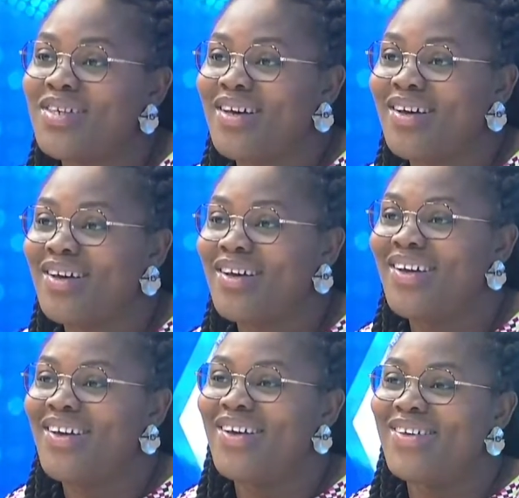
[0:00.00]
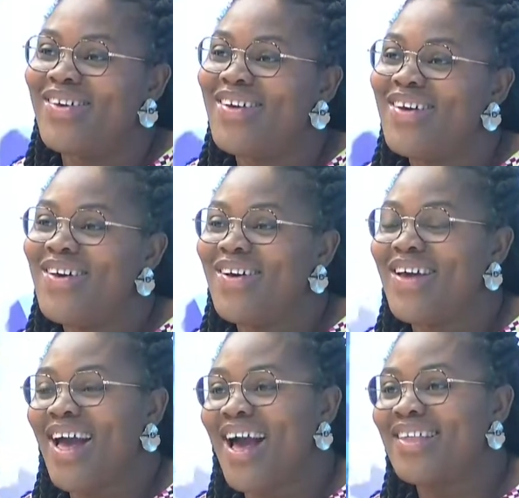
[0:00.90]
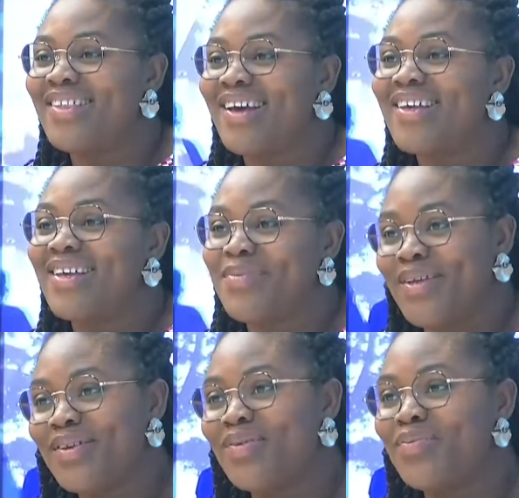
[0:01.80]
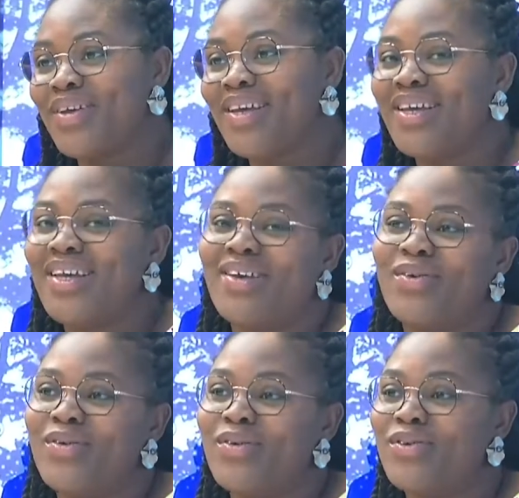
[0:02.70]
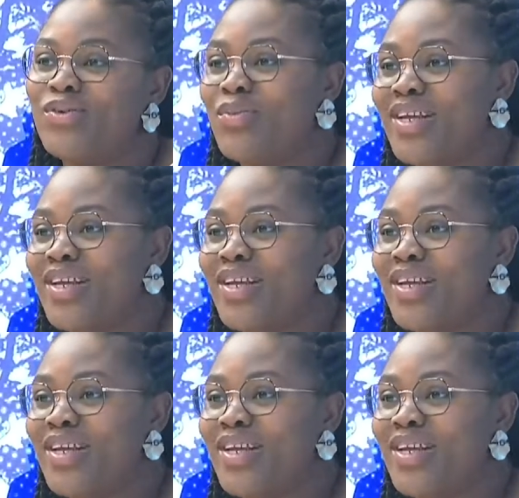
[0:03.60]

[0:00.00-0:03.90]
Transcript: un, caractère qui est bien trempé et que je me